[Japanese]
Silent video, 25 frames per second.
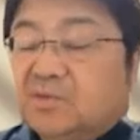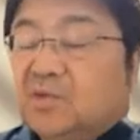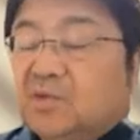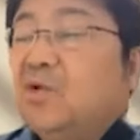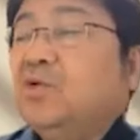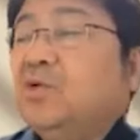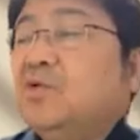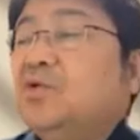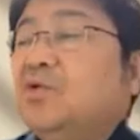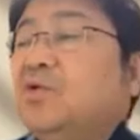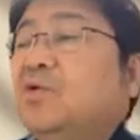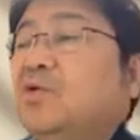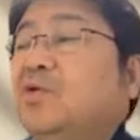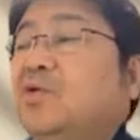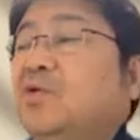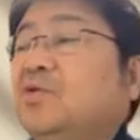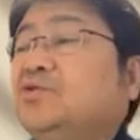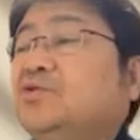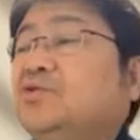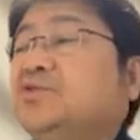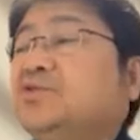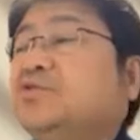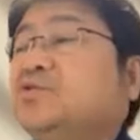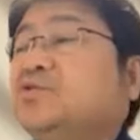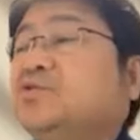
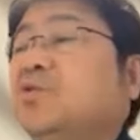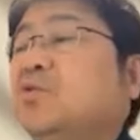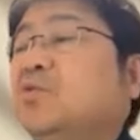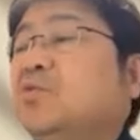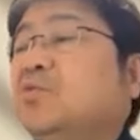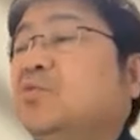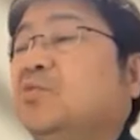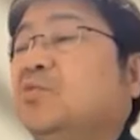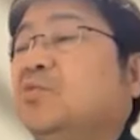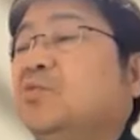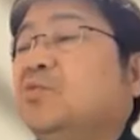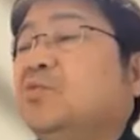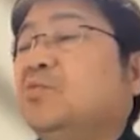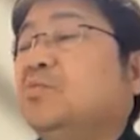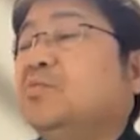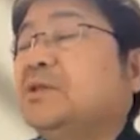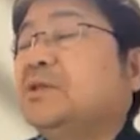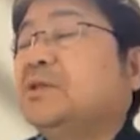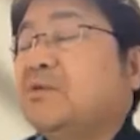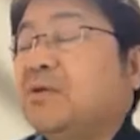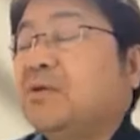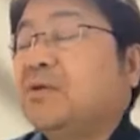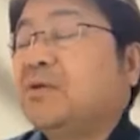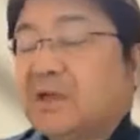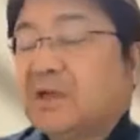というところま
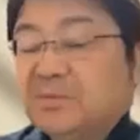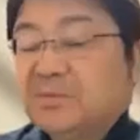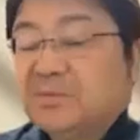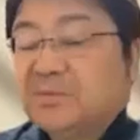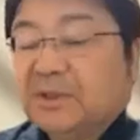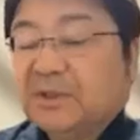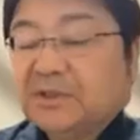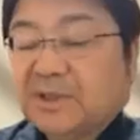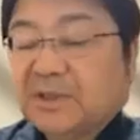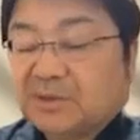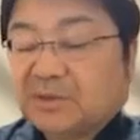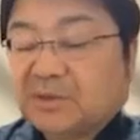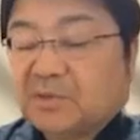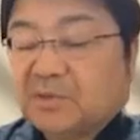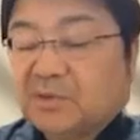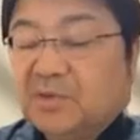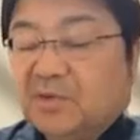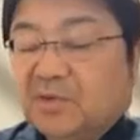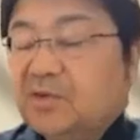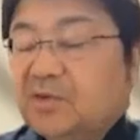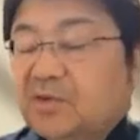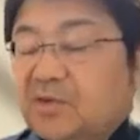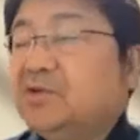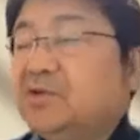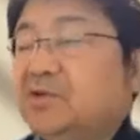で分かりましたと
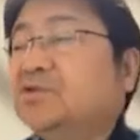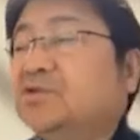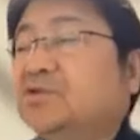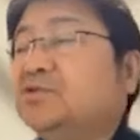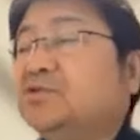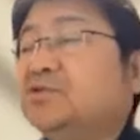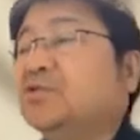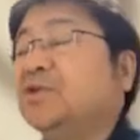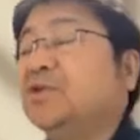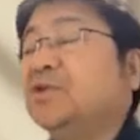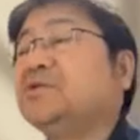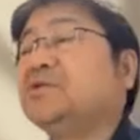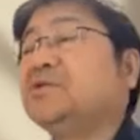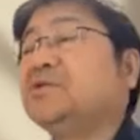いうところです。